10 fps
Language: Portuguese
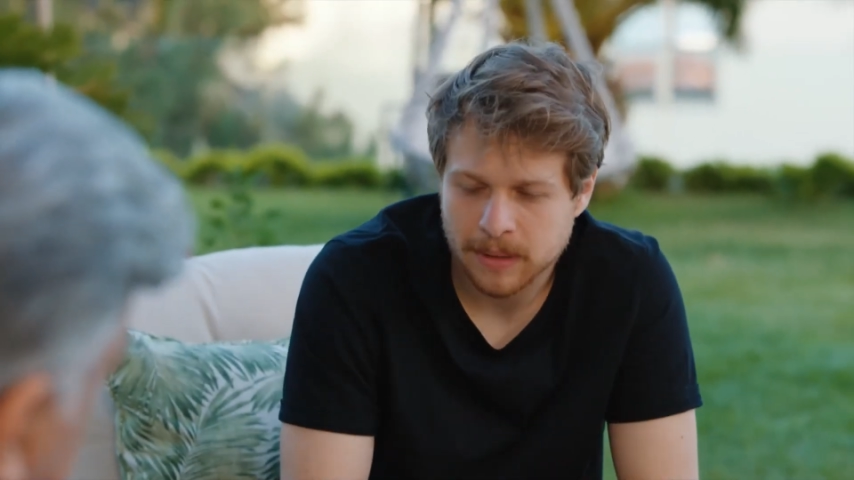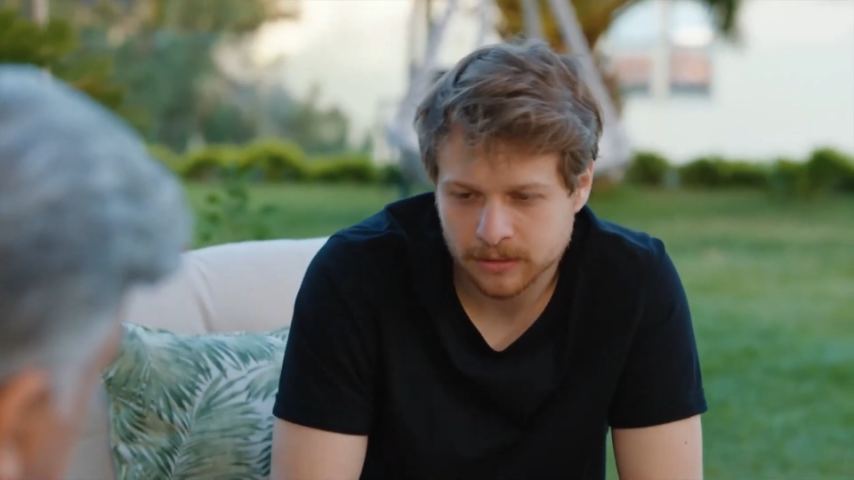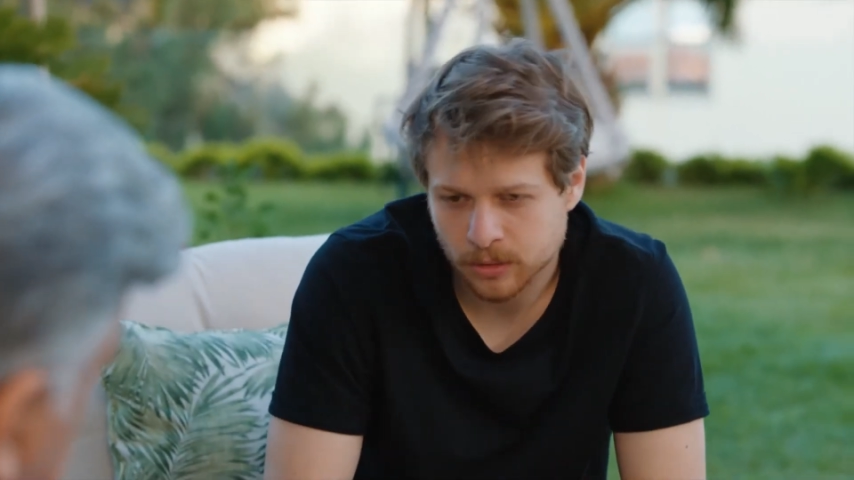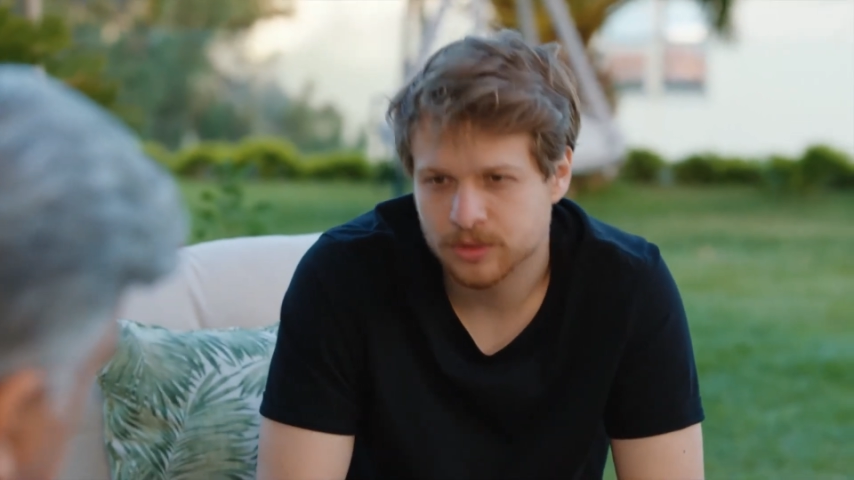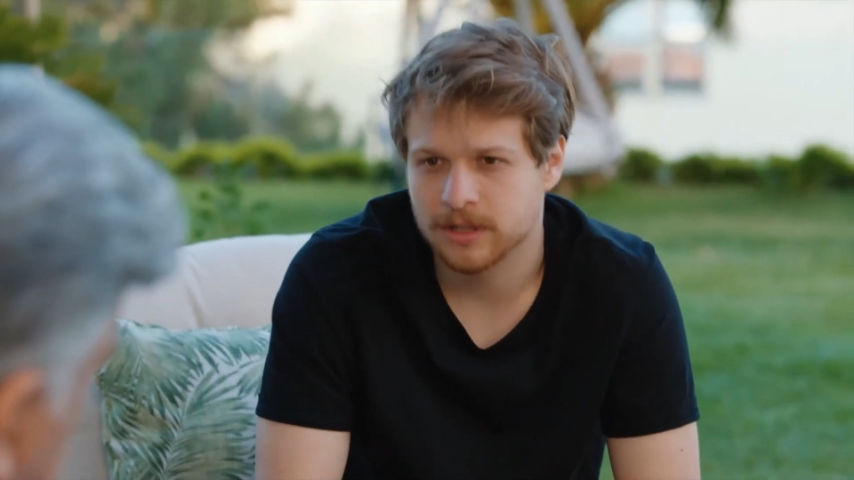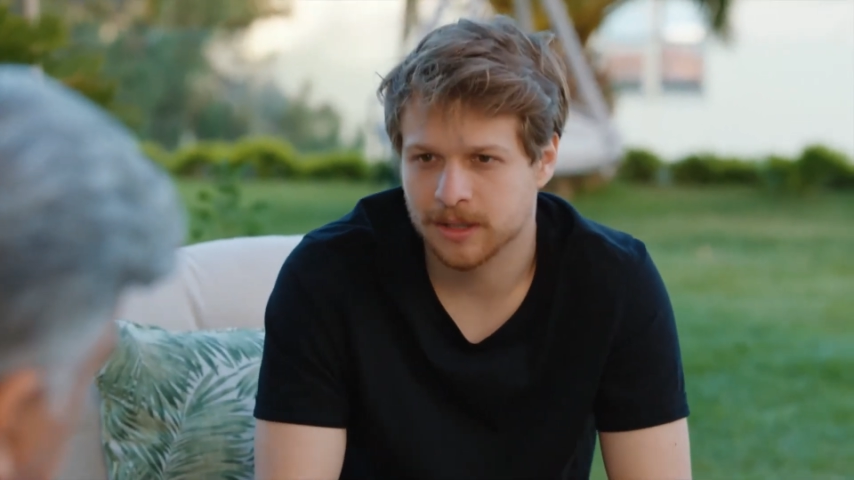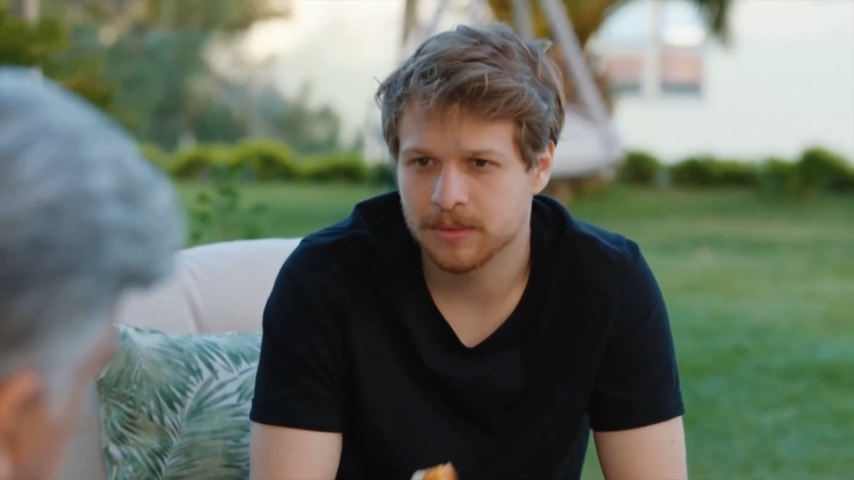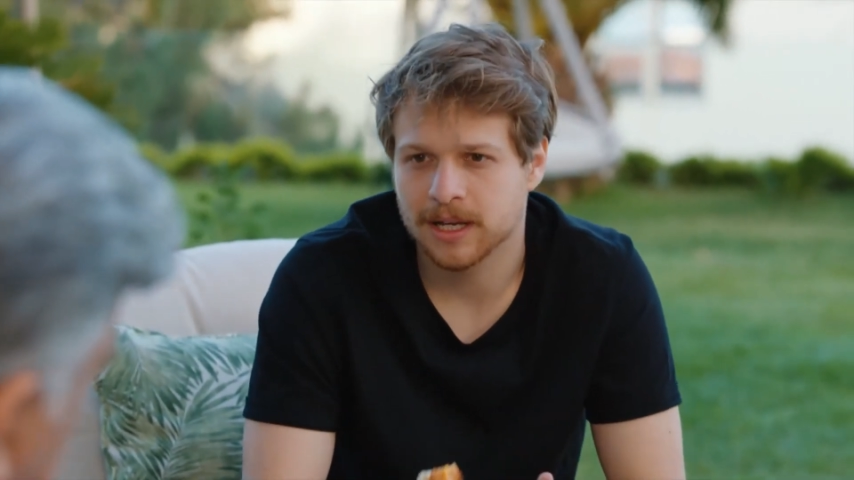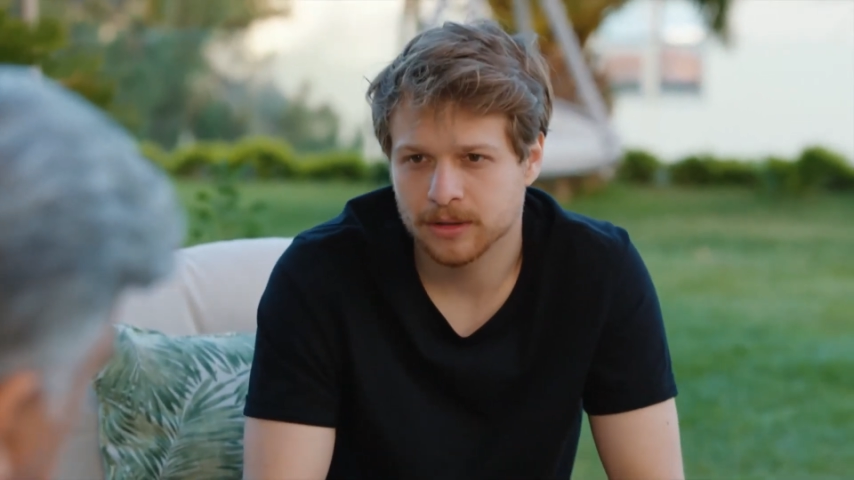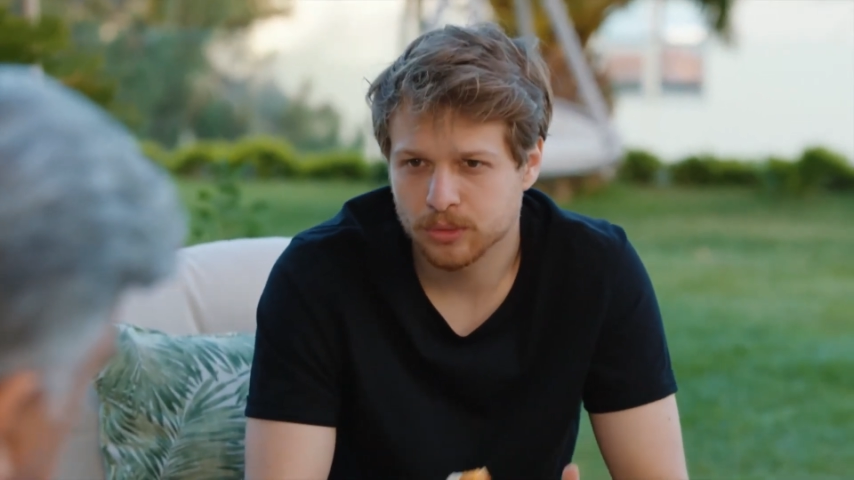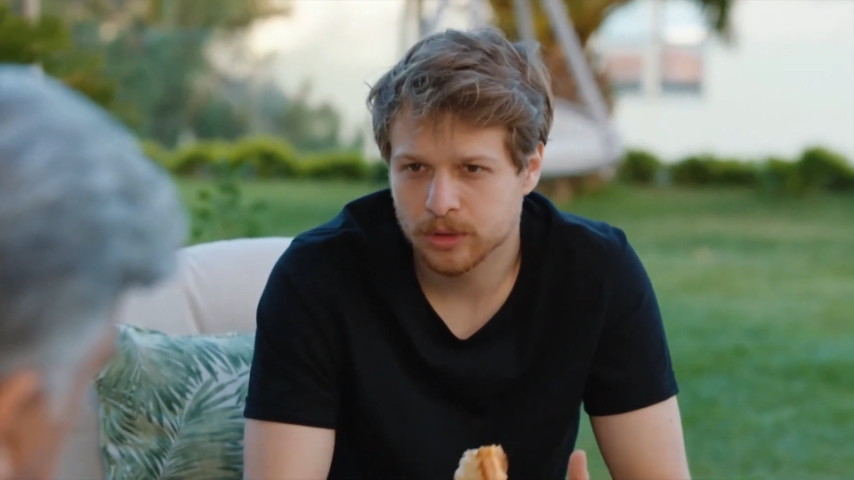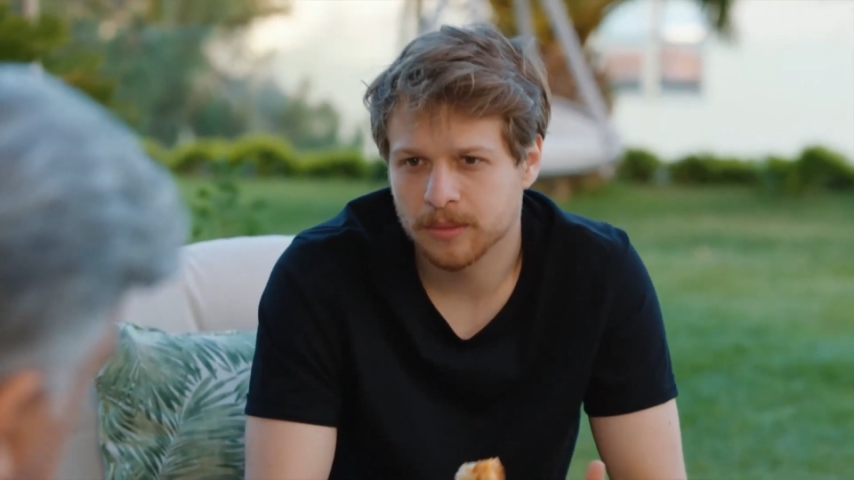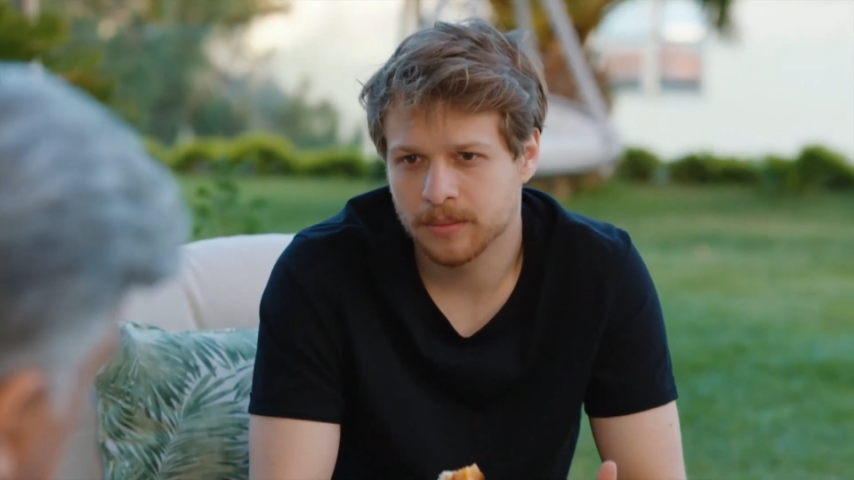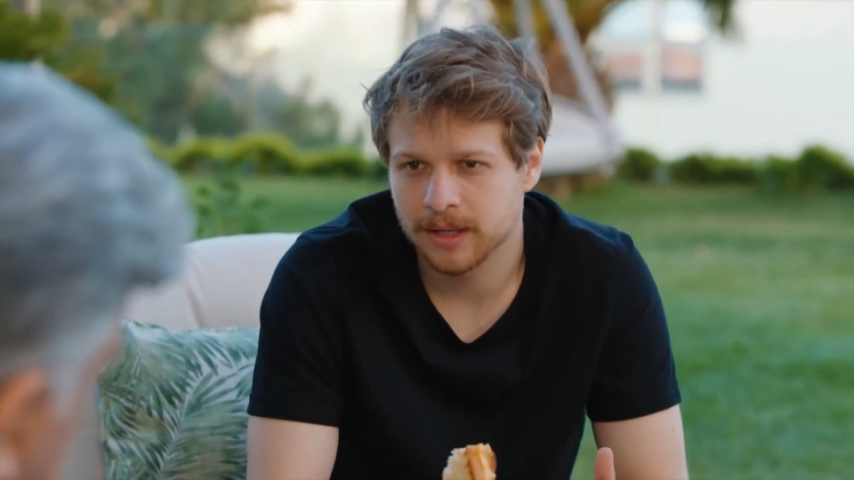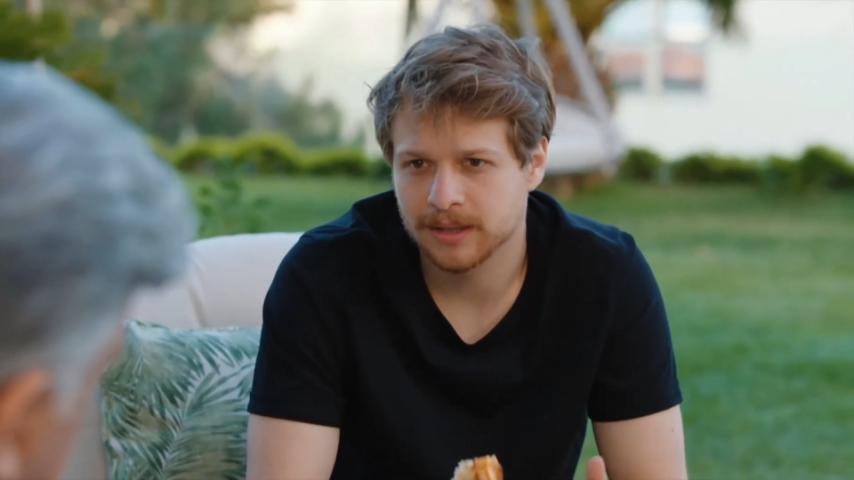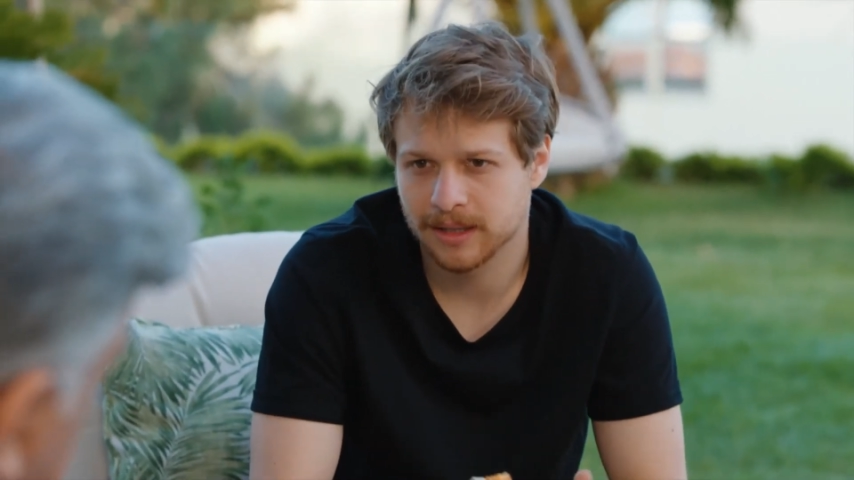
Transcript: Como Omar, eu também quero lançar o meu